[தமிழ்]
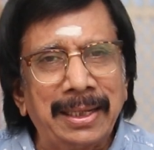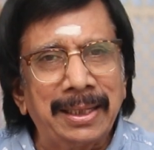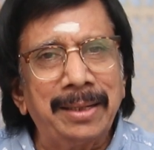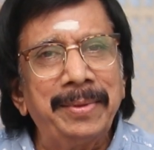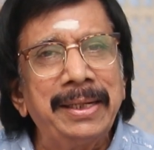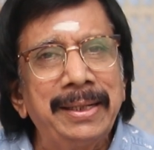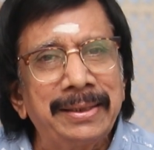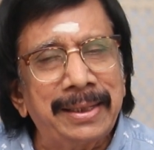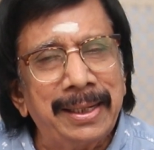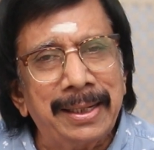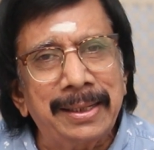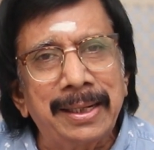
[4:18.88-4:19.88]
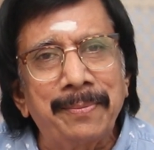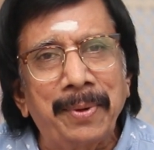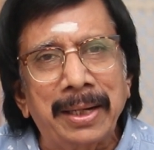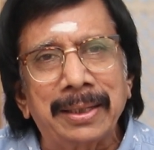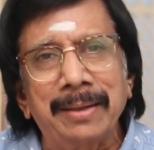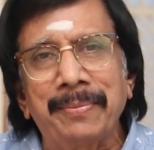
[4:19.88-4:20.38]
சாதாரணமாக நீங்கள் திரையரங்கில்
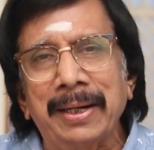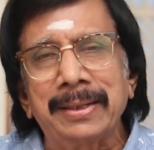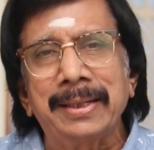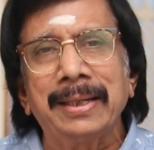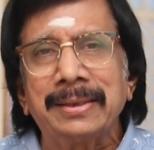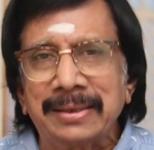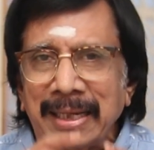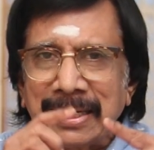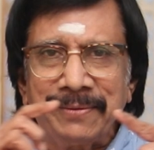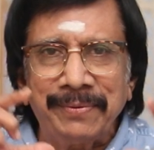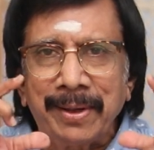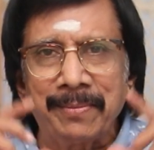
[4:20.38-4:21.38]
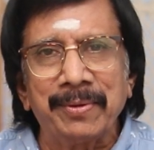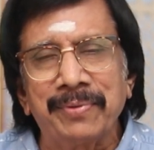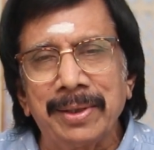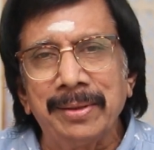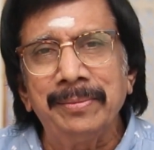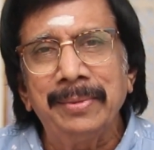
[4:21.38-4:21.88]
பார்க்குற படம் இருக்குது அது தேர்ட்டி ஃபைவ் எம்எம்
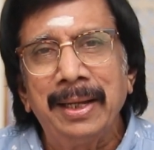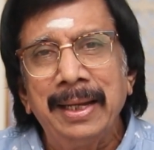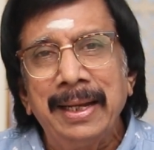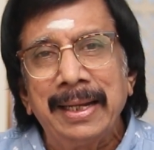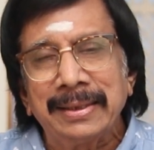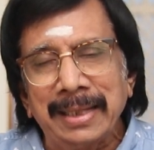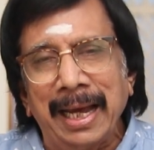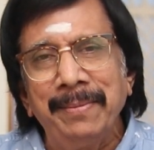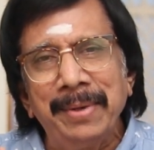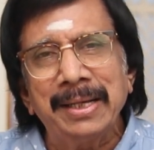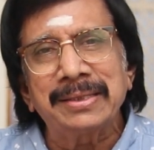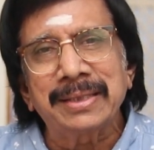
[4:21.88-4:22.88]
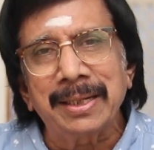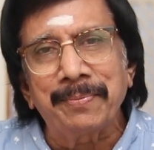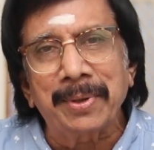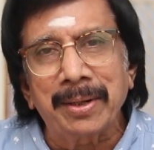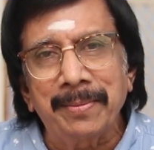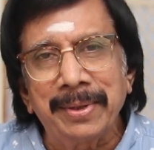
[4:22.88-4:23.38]
ஃபிலிம் இந்த ஐமேக்ஸ்
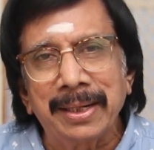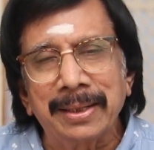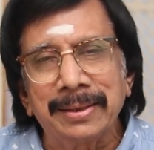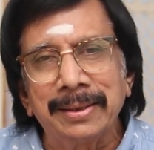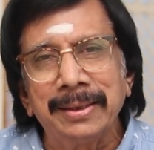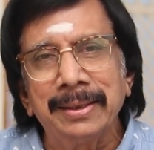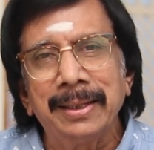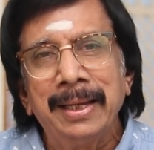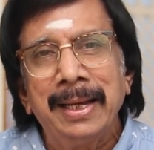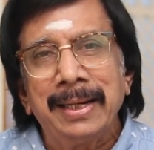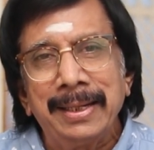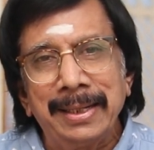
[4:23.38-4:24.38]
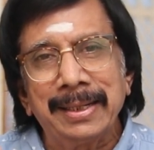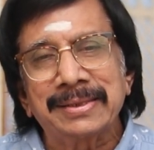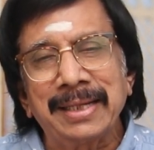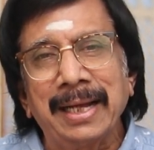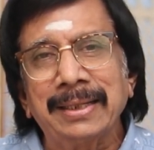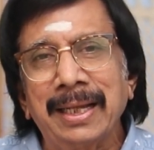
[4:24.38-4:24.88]
திரைப்படம் அப்படின்றது நீங்கள்
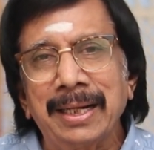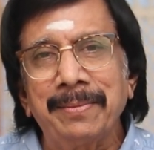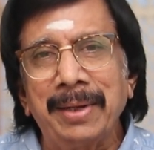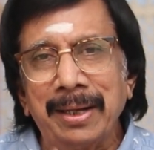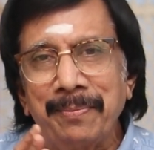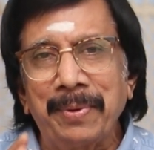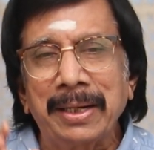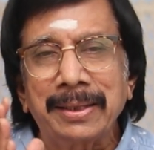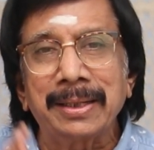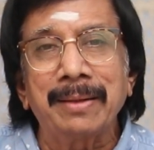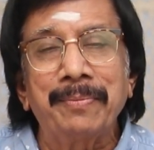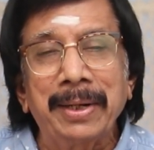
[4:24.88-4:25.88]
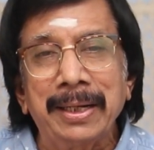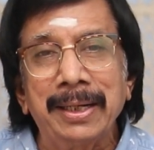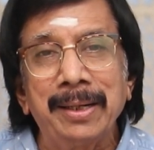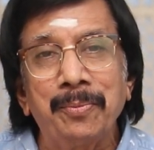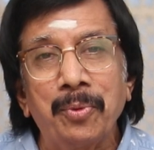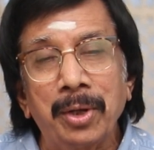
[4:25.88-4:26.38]
சாதாரணமாக பார்க்கின்ற
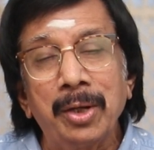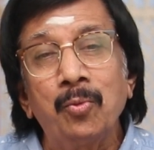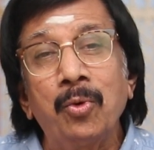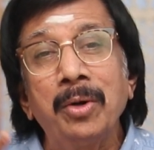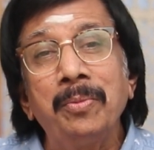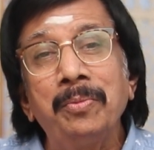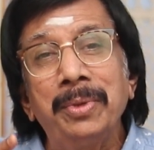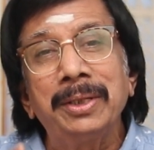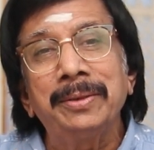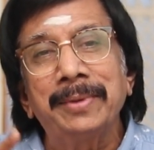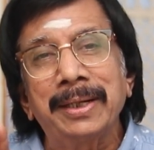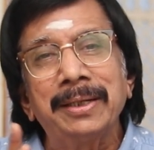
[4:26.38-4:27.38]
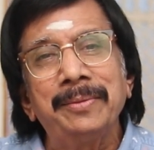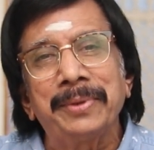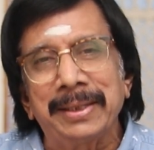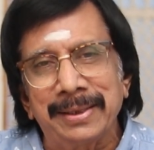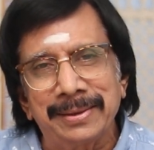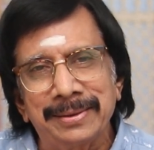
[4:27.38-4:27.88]
படங்களைப் போல ஒன்பது மடங்கு
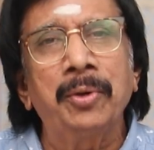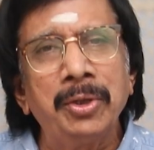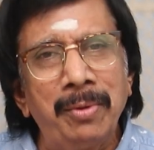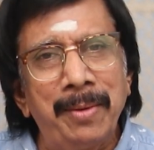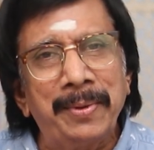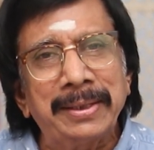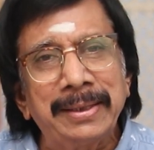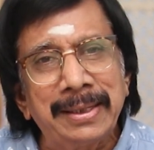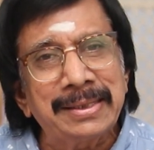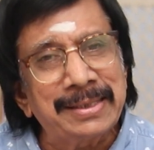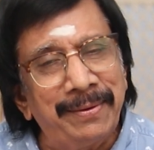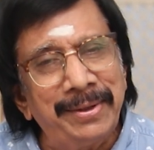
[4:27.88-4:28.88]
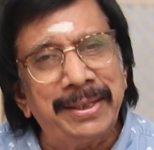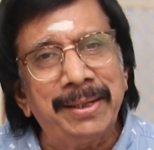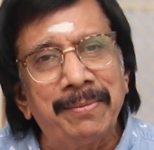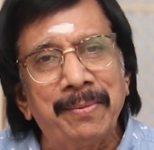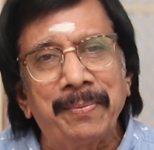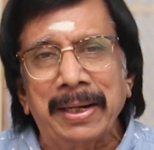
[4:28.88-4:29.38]
பெரியது பொதுவாக பார்த்தீங்கன்னா செவன்டி
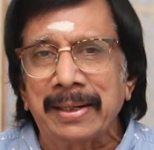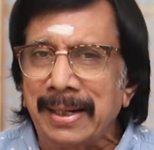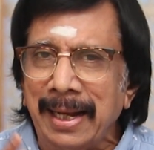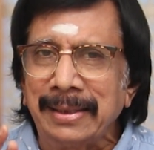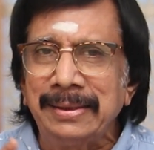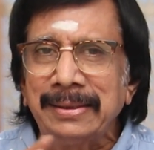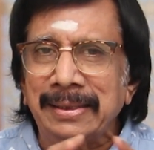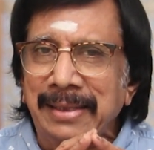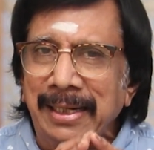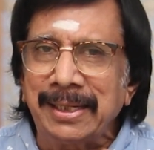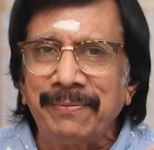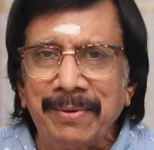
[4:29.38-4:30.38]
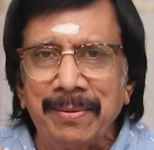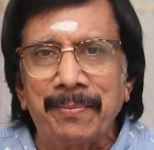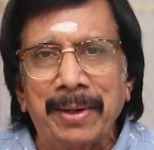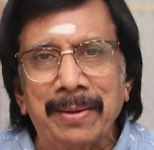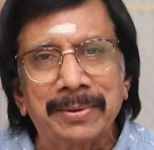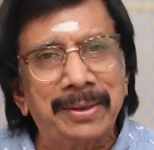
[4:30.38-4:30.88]
எம்எம் படம் இருக்குது அது இந்த தேர்ட்டி ஃபைவ்
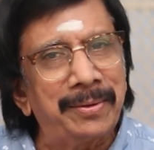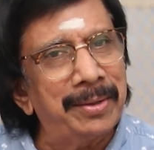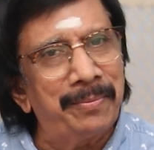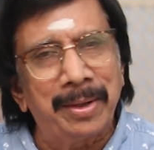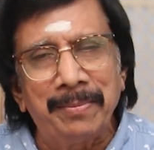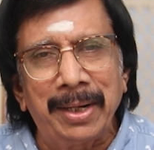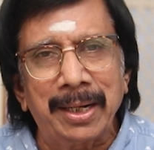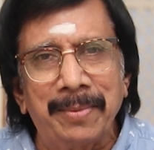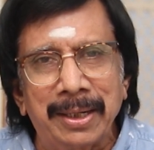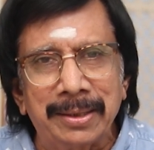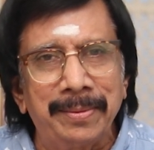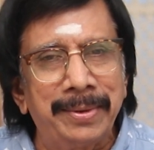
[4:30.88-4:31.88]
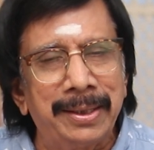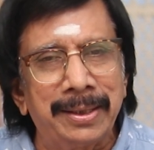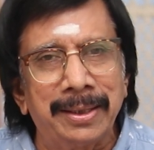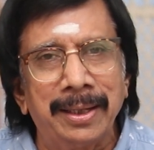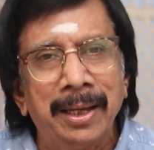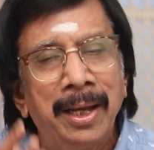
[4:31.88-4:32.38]
எம்எம் படத்தை விட பிரம்மாண்டமானது
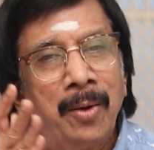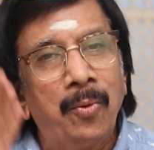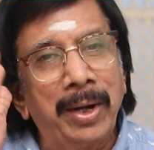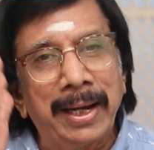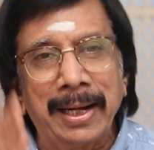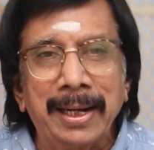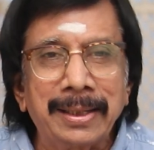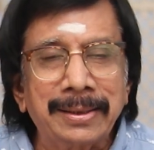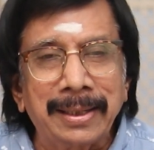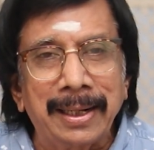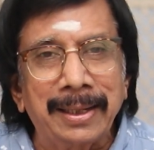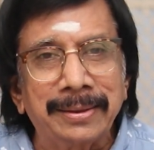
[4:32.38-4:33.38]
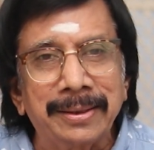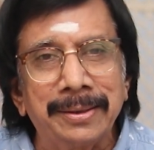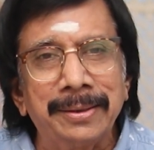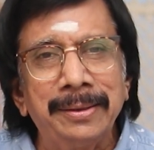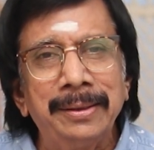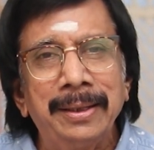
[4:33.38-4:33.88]
அப்படின்னு உங்கள் எல்லாருக்கும் நல்லா
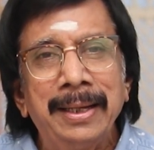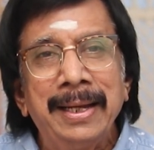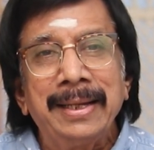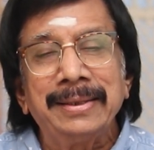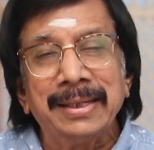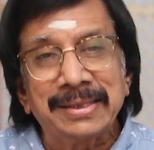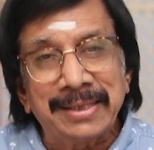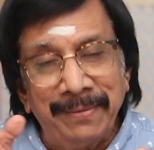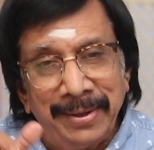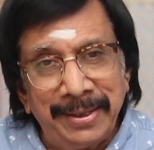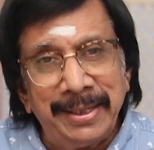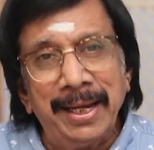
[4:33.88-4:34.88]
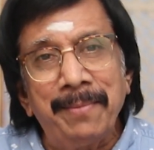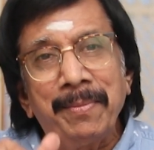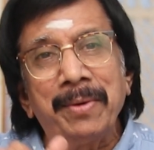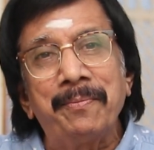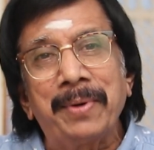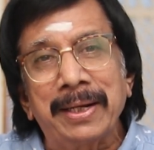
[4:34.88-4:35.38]
தெரியும் இந்த செவன்டி
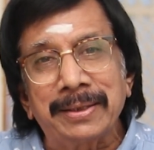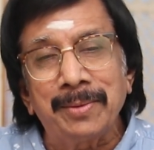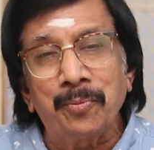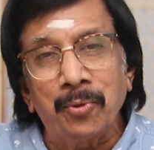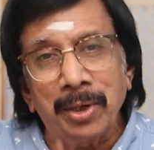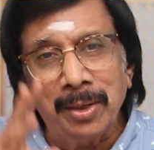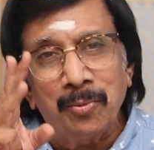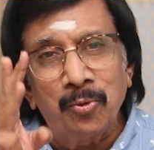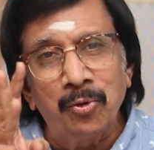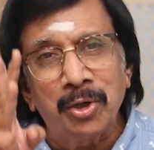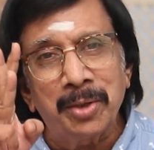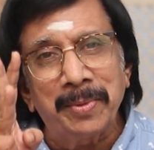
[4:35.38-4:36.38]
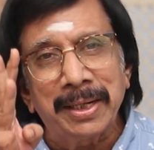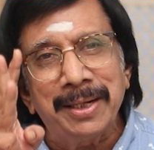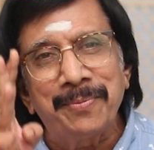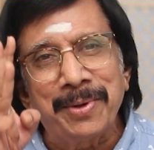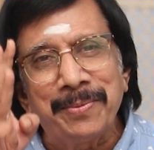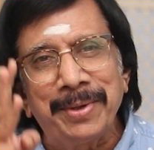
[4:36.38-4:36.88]
எம்எம் படத்தை போல் மூன்று
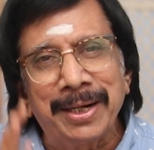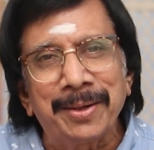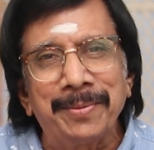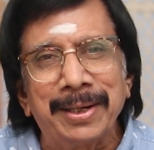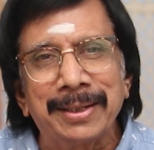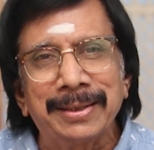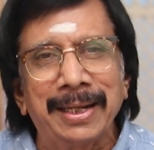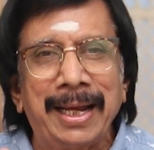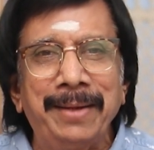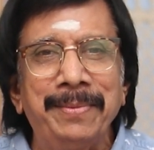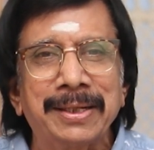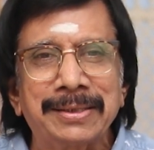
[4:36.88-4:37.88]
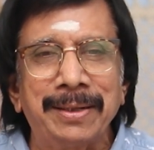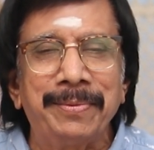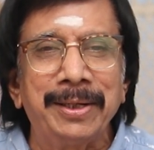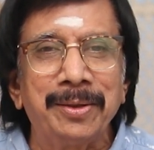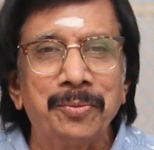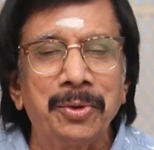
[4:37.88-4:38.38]
மடங்கு பிரம்மாண்டமானது தான் ஐமேக்ஸ்
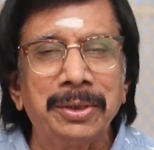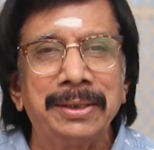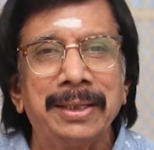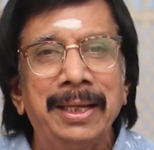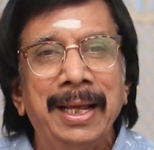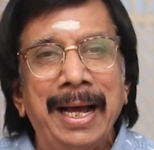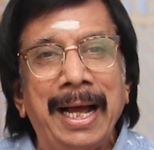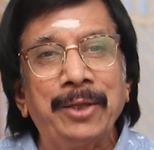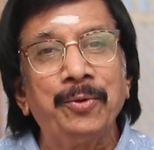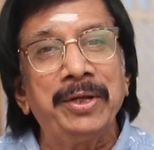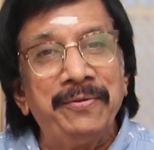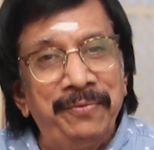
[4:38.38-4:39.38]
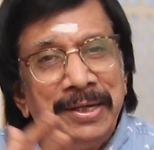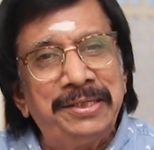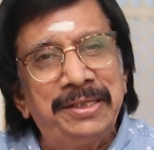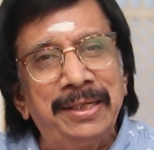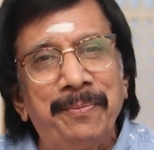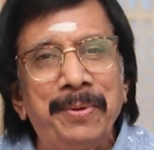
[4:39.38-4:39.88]
அப்படின்னும் போது அதனுடைய
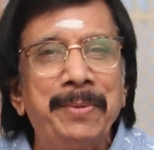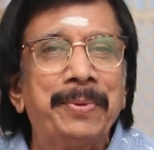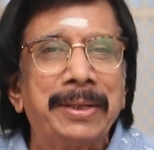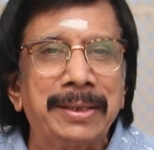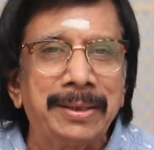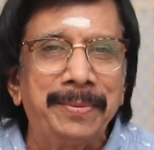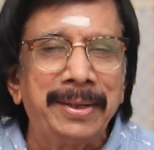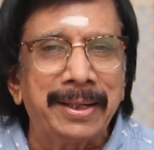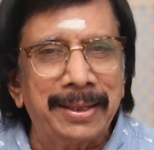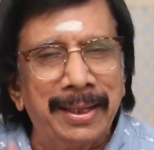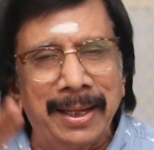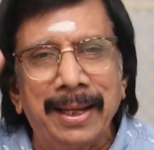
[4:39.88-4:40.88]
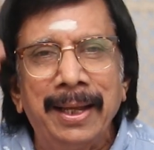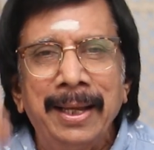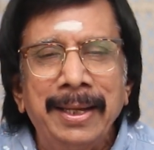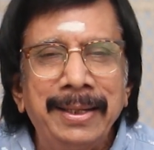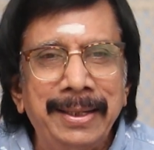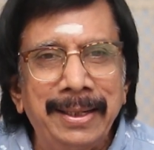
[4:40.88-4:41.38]
வீச்சு எப்படிப்பட்டது அப்படின்றத
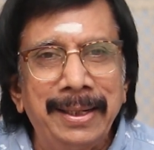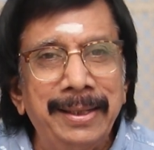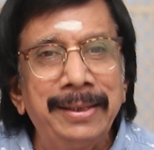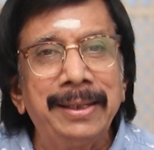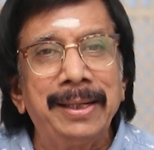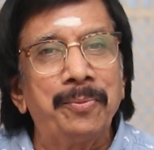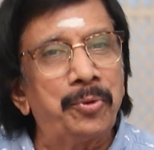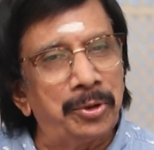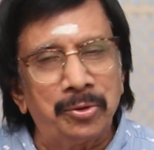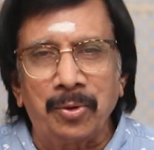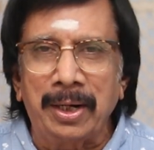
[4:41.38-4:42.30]
நீங்கள் எளிதில் புரிந்து